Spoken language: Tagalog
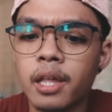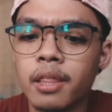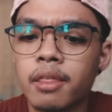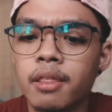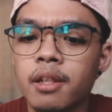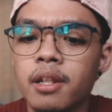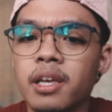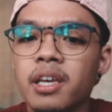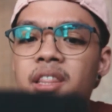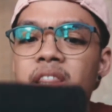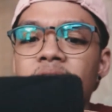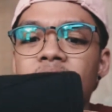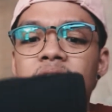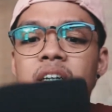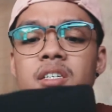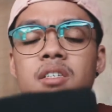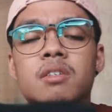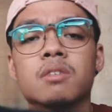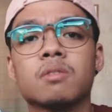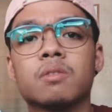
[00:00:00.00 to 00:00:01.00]

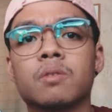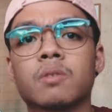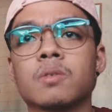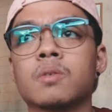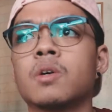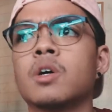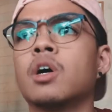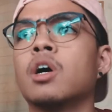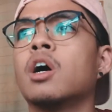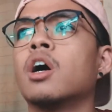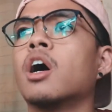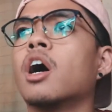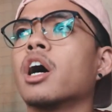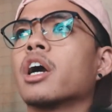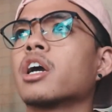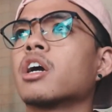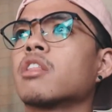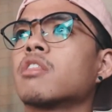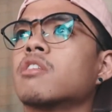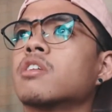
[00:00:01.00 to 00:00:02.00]
Athletics. So
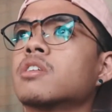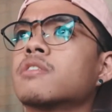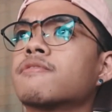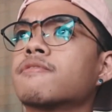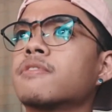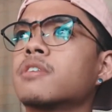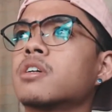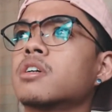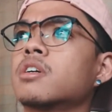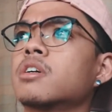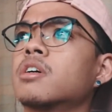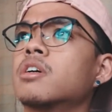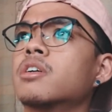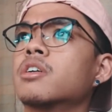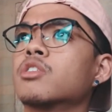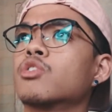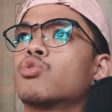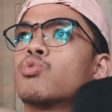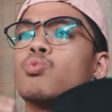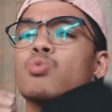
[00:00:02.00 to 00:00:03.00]
I got this for
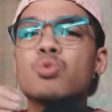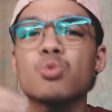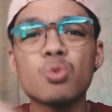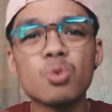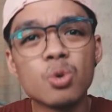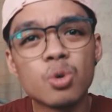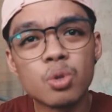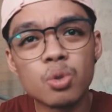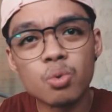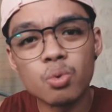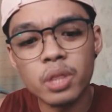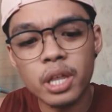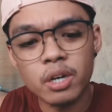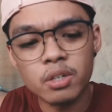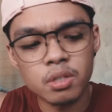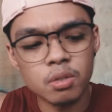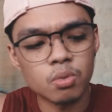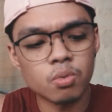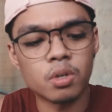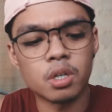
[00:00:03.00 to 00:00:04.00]
uh, 22,
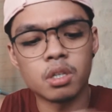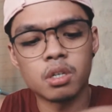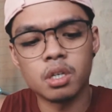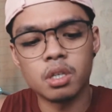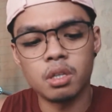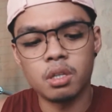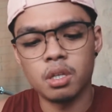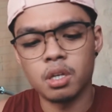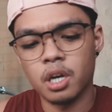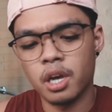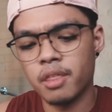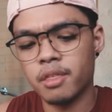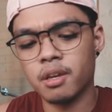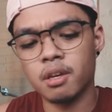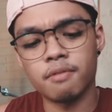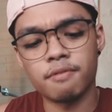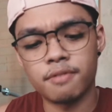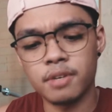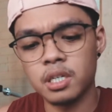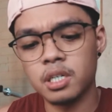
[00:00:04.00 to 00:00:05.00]
2,200. I
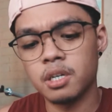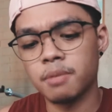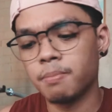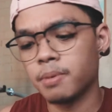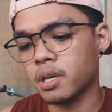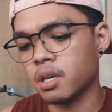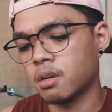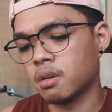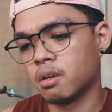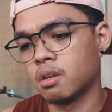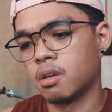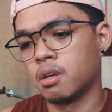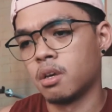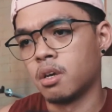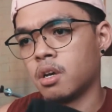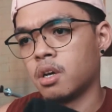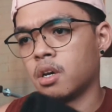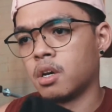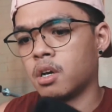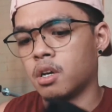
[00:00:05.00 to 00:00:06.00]
think free shipping.
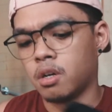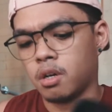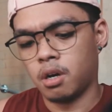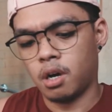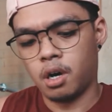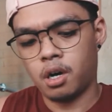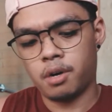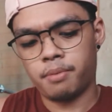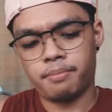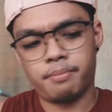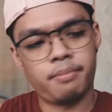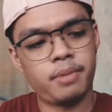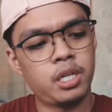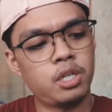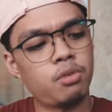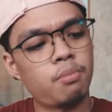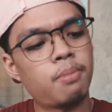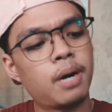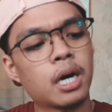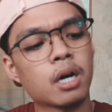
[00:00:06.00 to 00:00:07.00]
Um,
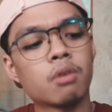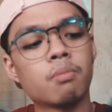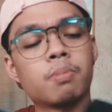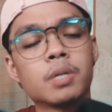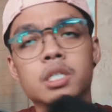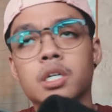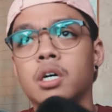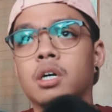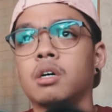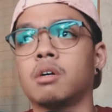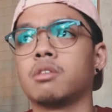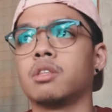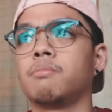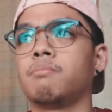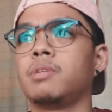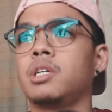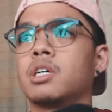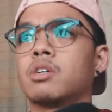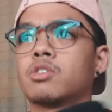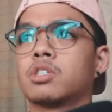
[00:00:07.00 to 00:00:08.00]
medyo bago pa siya.
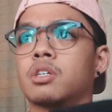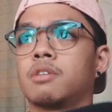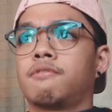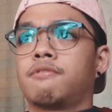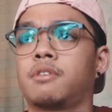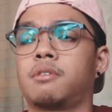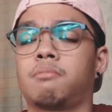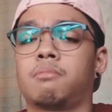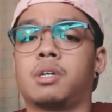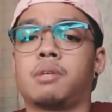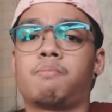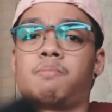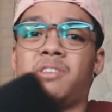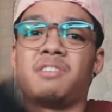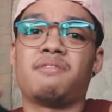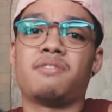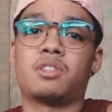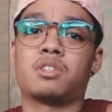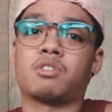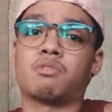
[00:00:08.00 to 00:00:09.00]
Nabili ko siya for my
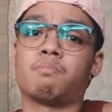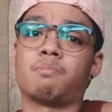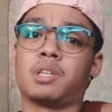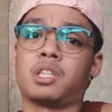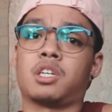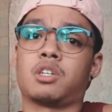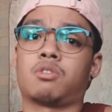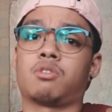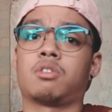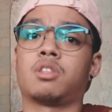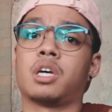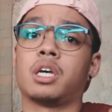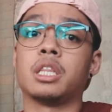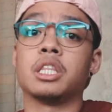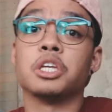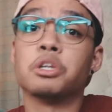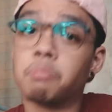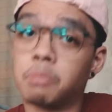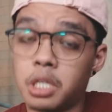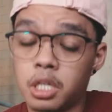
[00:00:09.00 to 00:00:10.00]
previous competition na
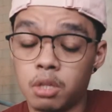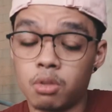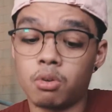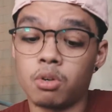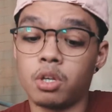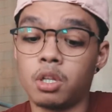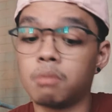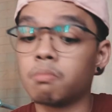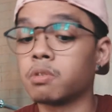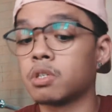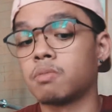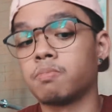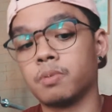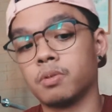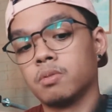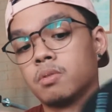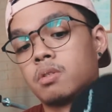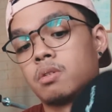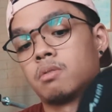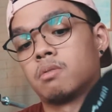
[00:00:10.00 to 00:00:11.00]
hindi naman natuloy na
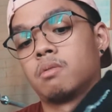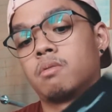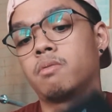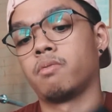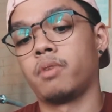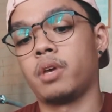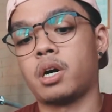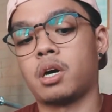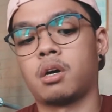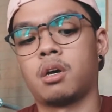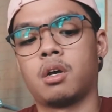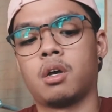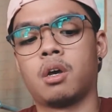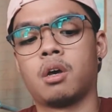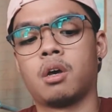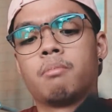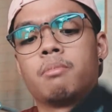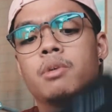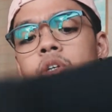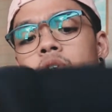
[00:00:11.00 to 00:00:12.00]
postpone. So, yeah.
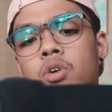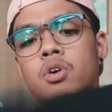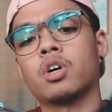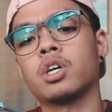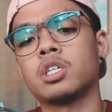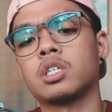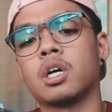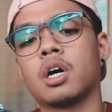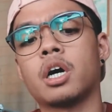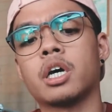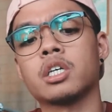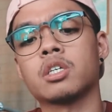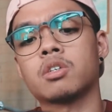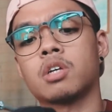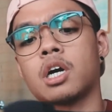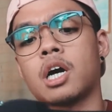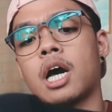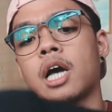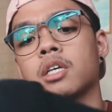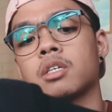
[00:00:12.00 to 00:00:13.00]
Medyo okay siya.
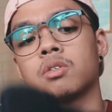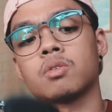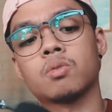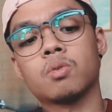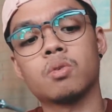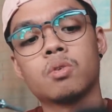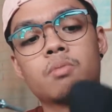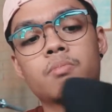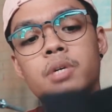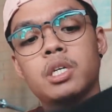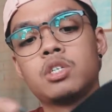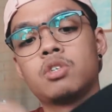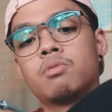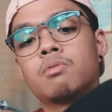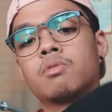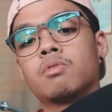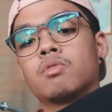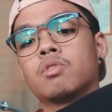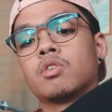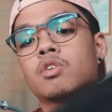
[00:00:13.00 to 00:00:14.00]
Kaso,
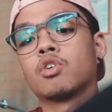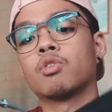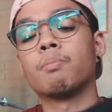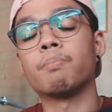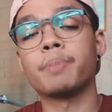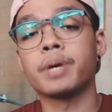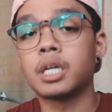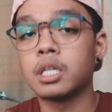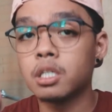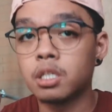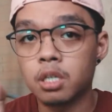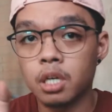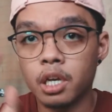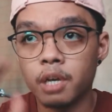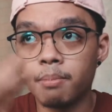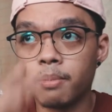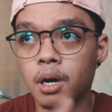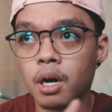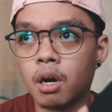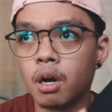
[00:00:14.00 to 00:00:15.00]
medyo compared sa
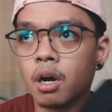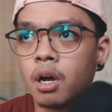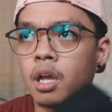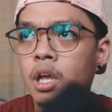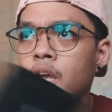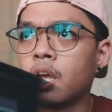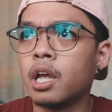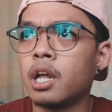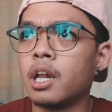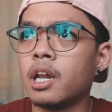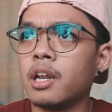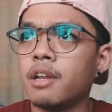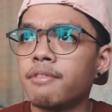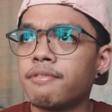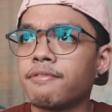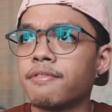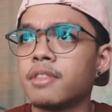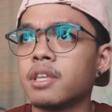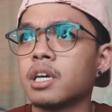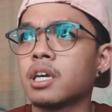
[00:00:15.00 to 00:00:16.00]
ibang
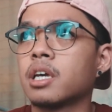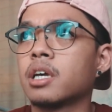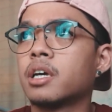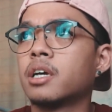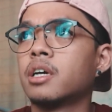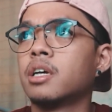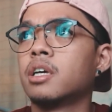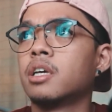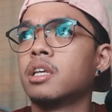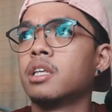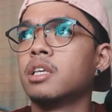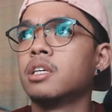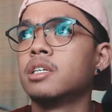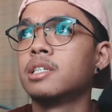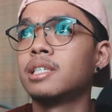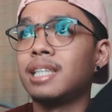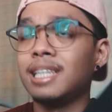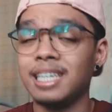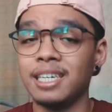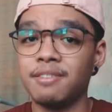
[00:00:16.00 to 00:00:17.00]
lifting
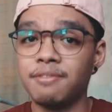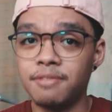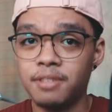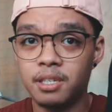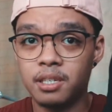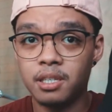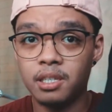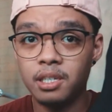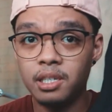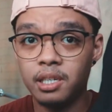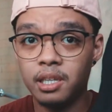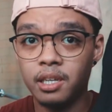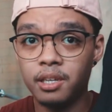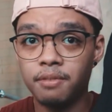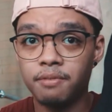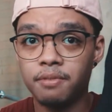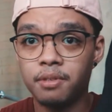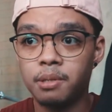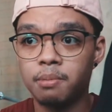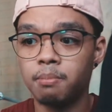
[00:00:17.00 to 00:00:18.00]
sleeves, knee
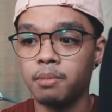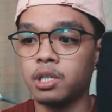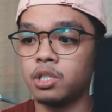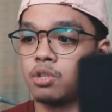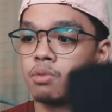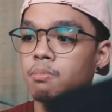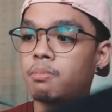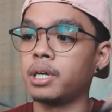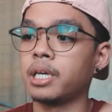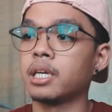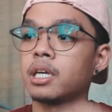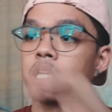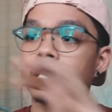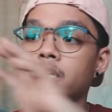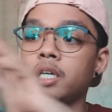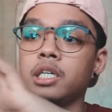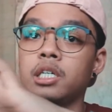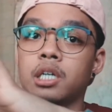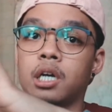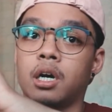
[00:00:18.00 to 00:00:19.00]
sleeves, medyo
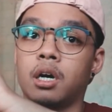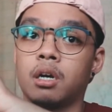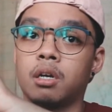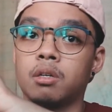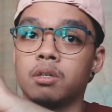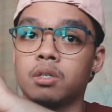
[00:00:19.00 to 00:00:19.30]
maikli siya.